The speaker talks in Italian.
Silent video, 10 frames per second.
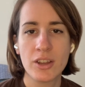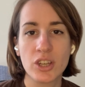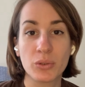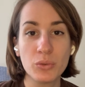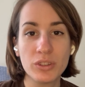
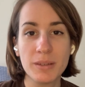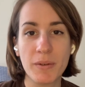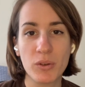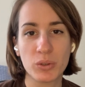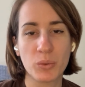Ciao a tutti,
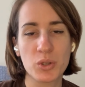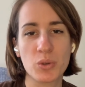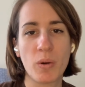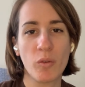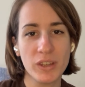benvenuti in questo
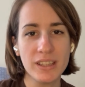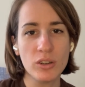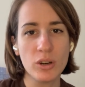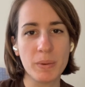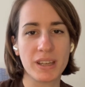nuovo
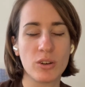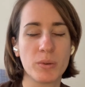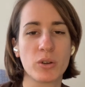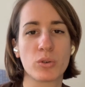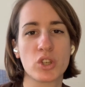video. Per chi non mi
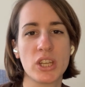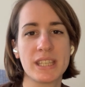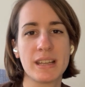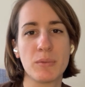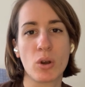
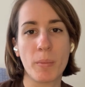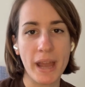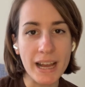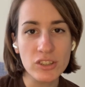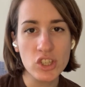conoscesse, il mio nome è
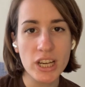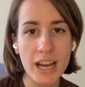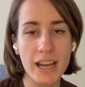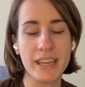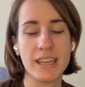
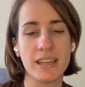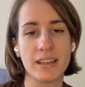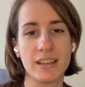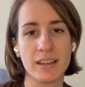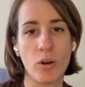Angela e
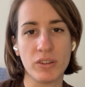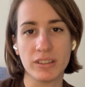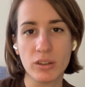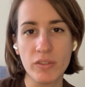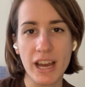eh, ho
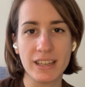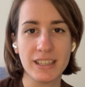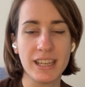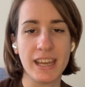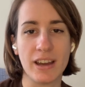29
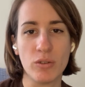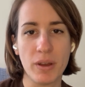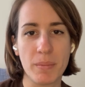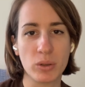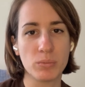anni e a
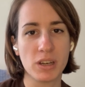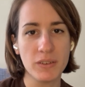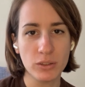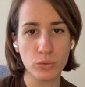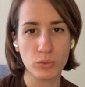novembre
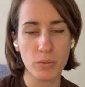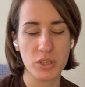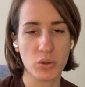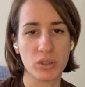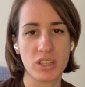2021 mi
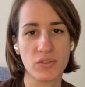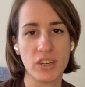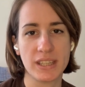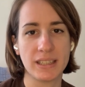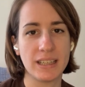sono
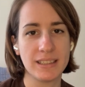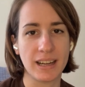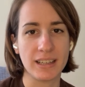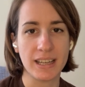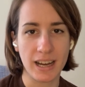trasferita
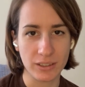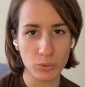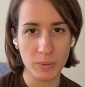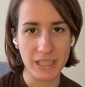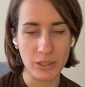dall'Italia a
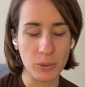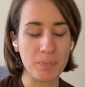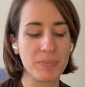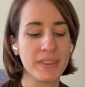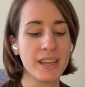
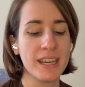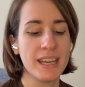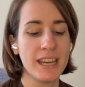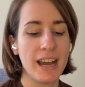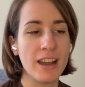Dublino.
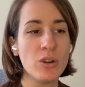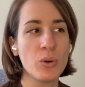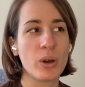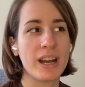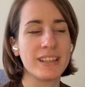
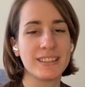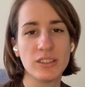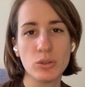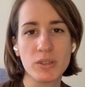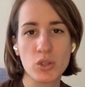Allora,
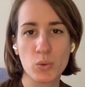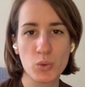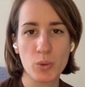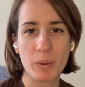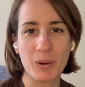intanto mi
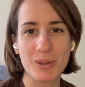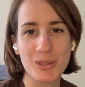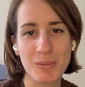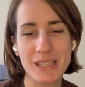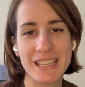scuso per
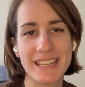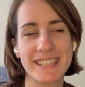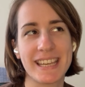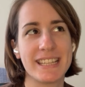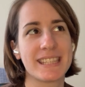questo mese di
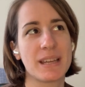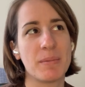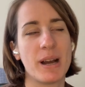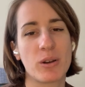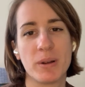assenza,
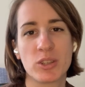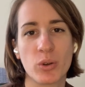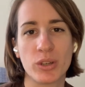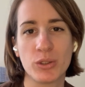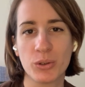ma come al
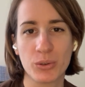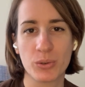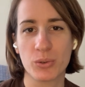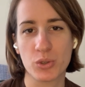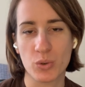
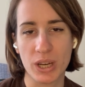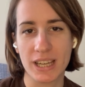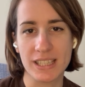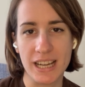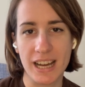solito sono
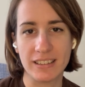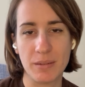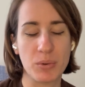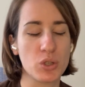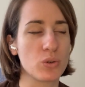incasinata,
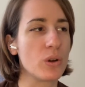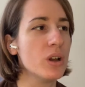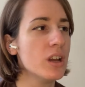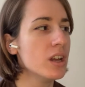poi sono